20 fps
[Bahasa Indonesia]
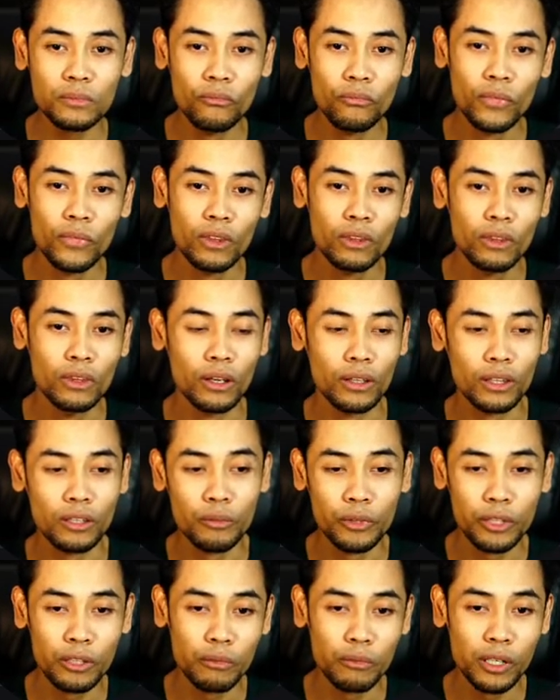nah
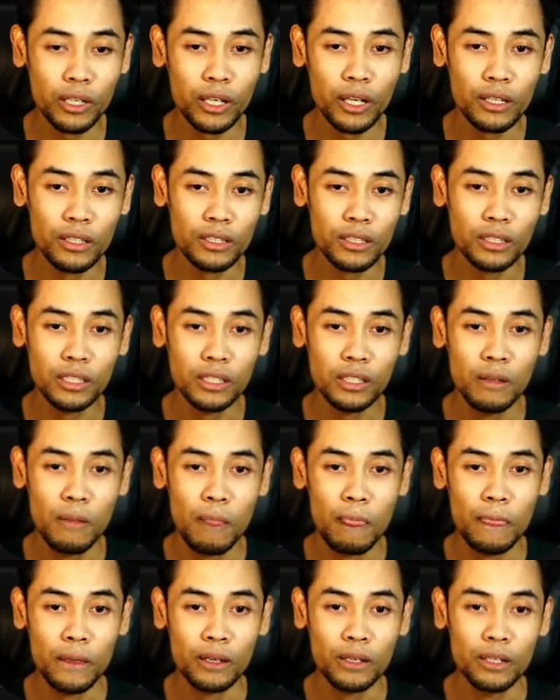teman-teman lihat di sini
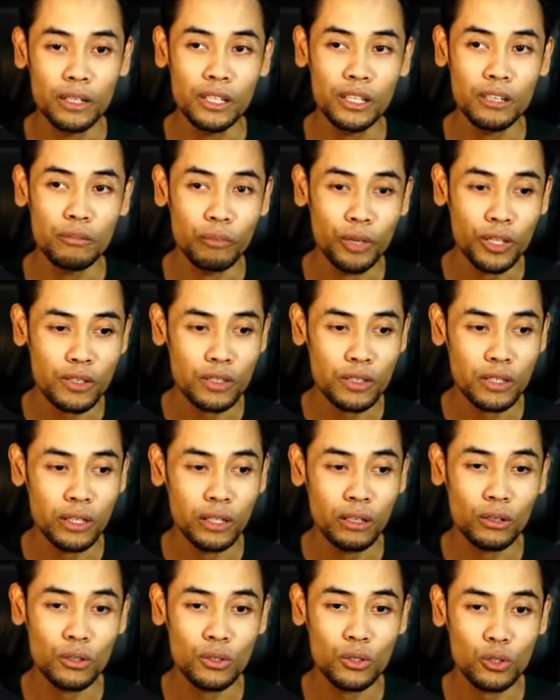ini image di
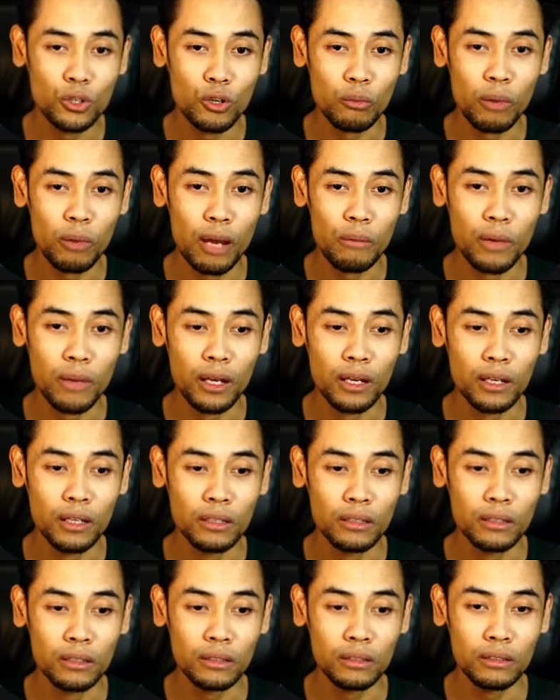load cukup lama
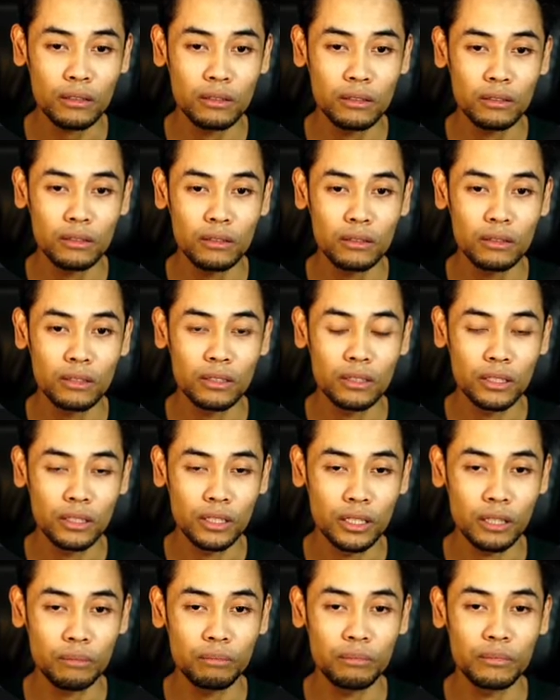
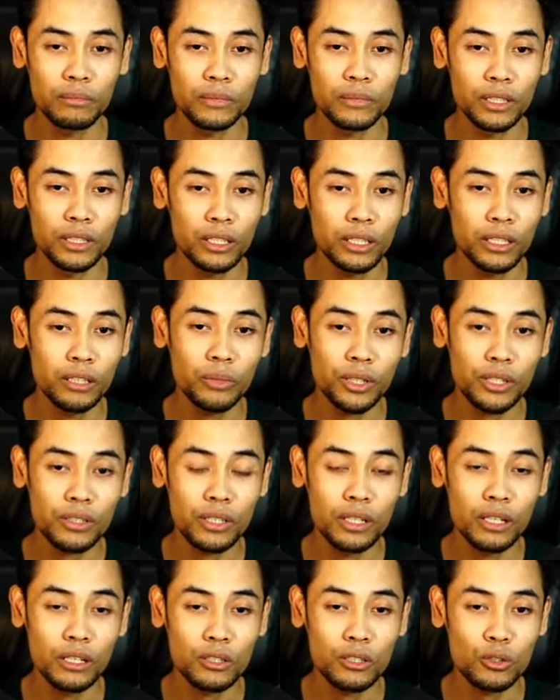Yap, ini image
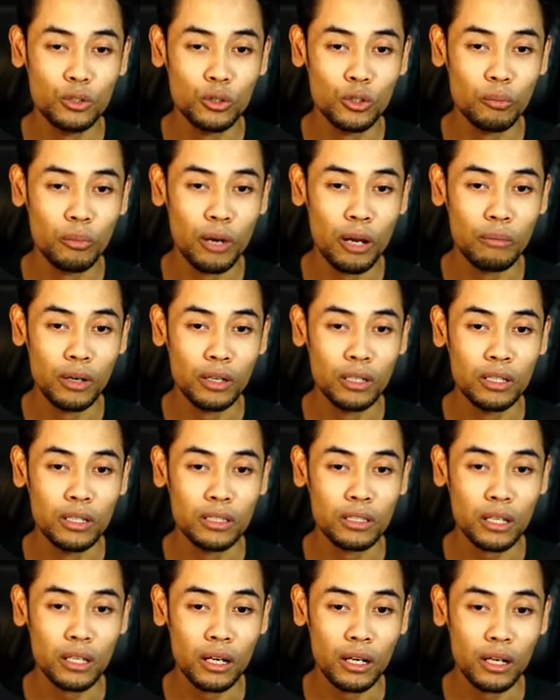delete cukup lama.
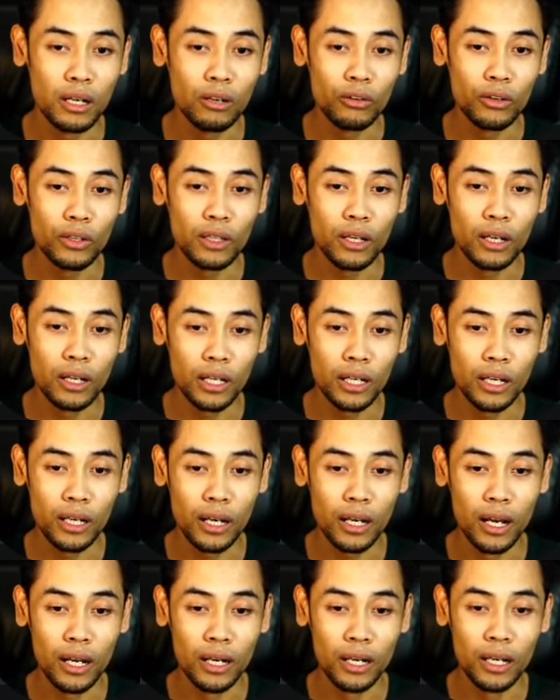Sekarang kalau kita klik
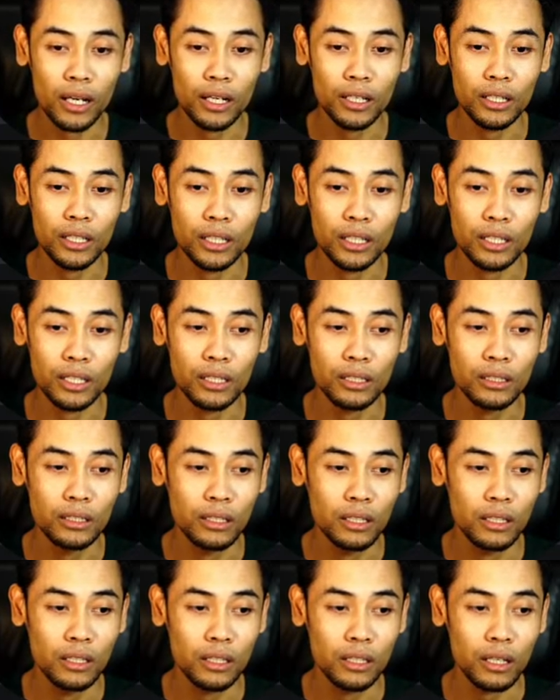kanan yang ini,
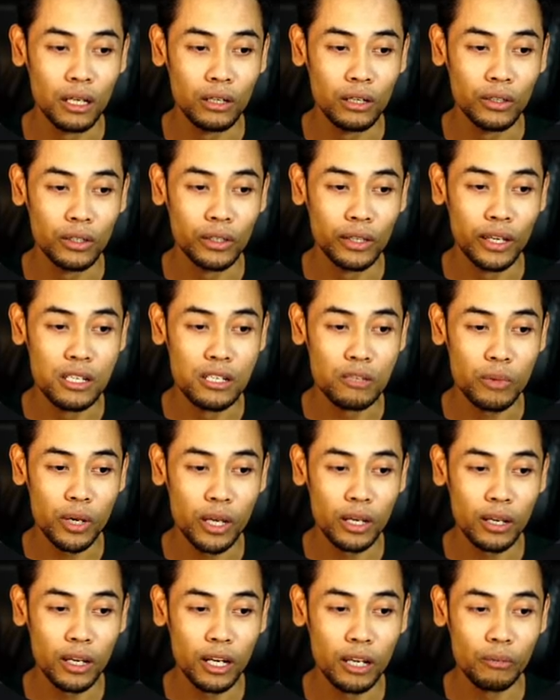kalau kita inspect
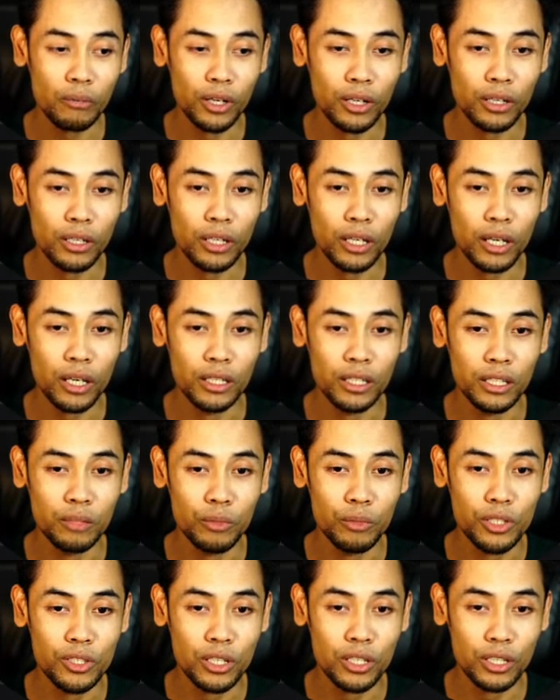elemen dia di
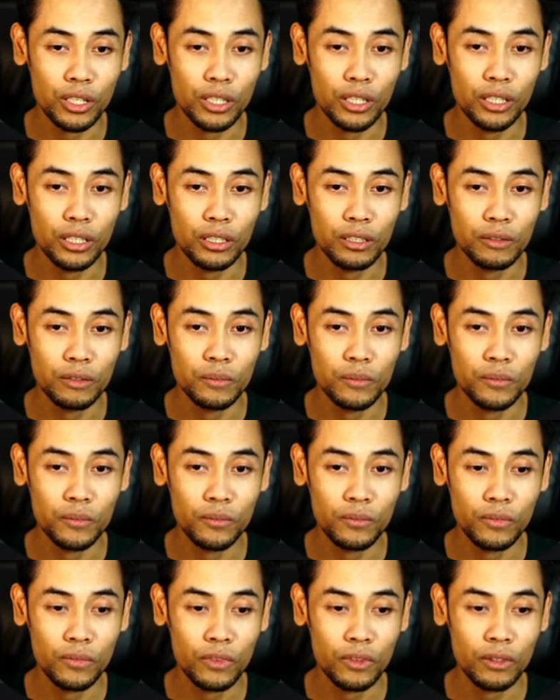image yang ini,
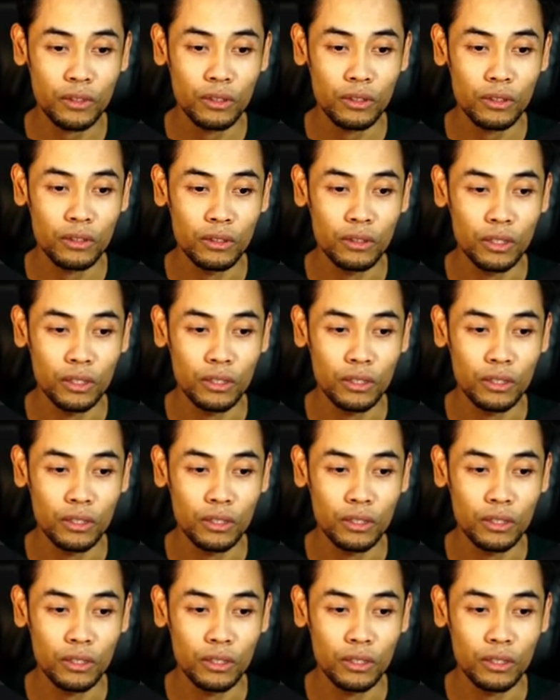nih.